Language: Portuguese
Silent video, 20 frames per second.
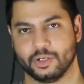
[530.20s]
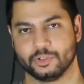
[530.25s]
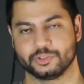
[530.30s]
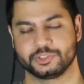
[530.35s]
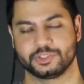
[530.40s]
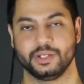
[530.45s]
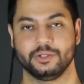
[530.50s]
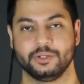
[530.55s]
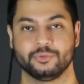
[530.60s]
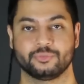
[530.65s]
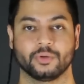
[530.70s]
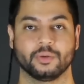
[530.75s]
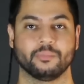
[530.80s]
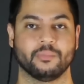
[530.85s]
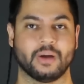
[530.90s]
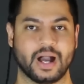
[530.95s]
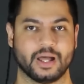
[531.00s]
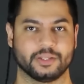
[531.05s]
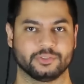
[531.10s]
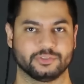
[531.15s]
Ao serem
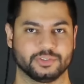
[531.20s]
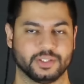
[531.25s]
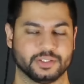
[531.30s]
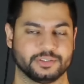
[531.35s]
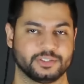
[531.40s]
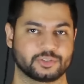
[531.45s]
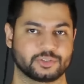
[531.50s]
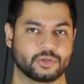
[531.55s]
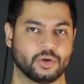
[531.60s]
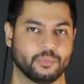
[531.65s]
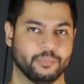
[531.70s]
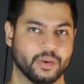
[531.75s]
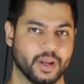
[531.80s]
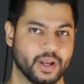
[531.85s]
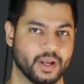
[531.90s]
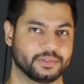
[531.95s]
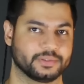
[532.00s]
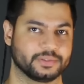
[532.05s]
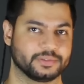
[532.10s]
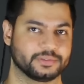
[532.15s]
informados das
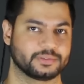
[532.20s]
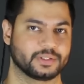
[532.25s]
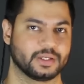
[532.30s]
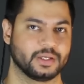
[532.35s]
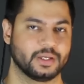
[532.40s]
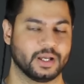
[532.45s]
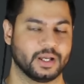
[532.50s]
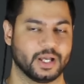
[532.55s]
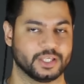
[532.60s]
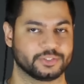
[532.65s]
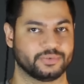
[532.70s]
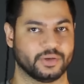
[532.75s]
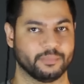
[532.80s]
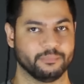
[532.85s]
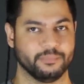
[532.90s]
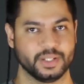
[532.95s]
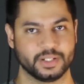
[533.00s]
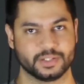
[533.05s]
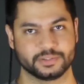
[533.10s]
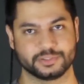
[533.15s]
descobertas, as
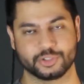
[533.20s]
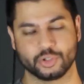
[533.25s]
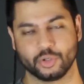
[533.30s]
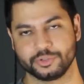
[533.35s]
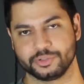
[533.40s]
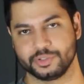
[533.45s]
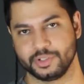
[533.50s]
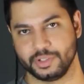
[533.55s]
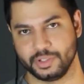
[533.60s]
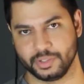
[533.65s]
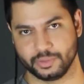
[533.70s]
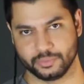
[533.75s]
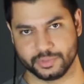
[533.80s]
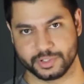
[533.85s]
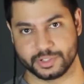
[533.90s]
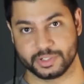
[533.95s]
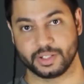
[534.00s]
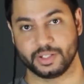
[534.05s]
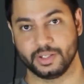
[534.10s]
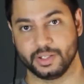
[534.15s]
famílias de Rodrigo e
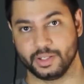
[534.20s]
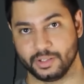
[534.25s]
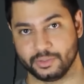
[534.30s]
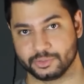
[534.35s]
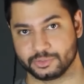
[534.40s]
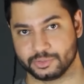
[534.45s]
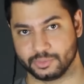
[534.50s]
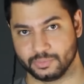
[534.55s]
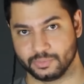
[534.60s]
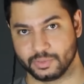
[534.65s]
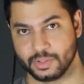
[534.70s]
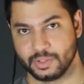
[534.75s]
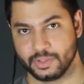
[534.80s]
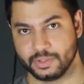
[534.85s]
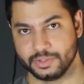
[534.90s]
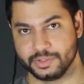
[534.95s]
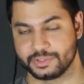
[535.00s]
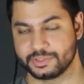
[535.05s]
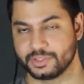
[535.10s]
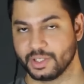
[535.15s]
Janielson
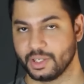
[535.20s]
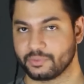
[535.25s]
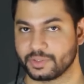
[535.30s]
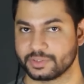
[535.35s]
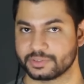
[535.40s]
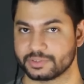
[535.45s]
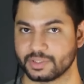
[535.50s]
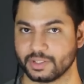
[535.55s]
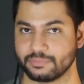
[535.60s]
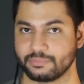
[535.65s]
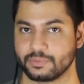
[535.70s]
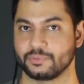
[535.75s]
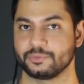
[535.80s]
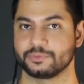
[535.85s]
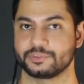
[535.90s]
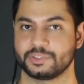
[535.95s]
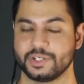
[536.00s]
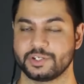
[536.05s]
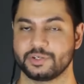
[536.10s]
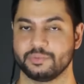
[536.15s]
disseram que estavam com um
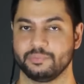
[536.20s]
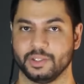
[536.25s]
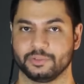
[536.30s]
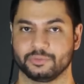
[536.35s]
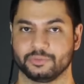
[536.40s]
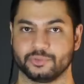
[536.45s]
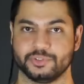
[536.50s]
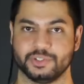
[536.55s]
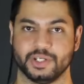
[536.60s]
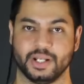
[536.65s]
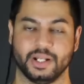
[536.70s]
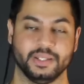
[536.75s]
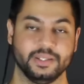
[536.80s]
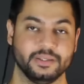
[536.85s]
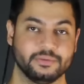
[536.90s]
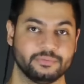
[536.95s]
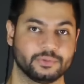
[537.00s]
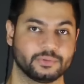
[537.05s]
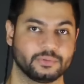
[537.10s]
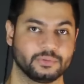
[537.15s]
sentimento de
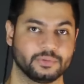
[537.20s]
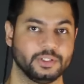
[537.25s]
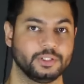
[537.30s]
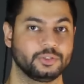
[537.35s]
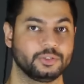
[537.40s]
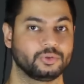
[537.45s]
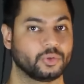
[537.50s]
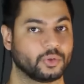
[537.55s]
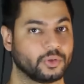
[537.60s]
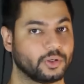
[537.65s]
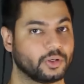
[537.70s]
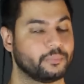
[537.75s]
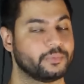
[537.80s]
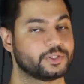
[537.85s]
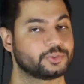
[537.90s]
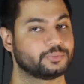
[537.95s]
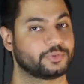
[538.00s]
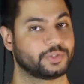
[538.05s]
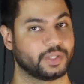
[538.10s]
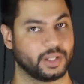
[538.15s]
alívio e dor ao
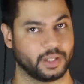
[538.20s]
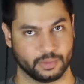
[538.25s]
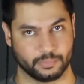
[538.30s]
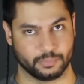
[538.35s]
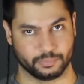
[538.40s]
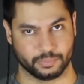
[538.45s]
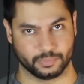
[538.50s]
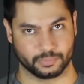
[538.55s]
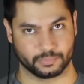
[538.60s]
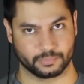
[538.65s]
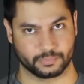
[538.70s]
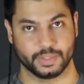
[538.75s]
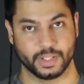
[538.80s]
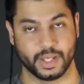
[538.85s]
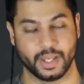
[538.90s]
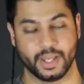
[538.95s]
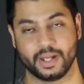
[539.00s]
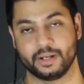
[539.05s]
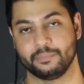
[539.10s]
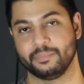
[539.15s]
mesmo tempo.
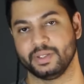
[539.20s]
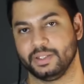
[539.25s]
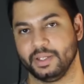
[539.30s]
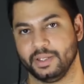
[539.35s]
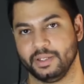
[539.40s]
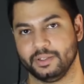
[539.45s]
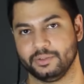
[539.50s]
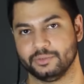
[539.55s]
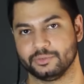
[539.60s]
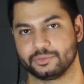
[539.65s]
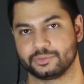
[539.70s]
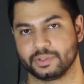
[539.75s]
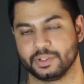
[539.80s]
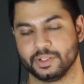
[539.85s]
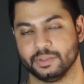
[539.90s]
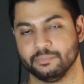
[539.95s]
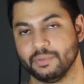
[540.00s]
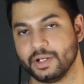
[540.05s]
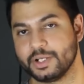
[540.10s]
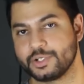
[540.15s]
Nayara Medeiros,
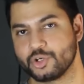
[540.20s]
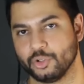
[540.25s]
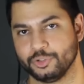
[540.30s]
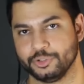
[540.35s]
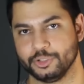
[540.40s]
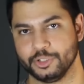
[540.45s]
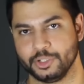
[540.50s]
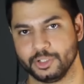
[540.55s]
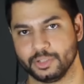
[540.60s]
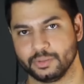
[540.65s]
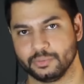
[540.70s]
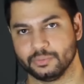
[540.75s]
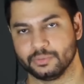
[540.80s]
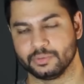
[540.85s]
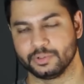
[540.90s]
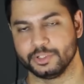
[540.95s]
irmã de Rodrigo,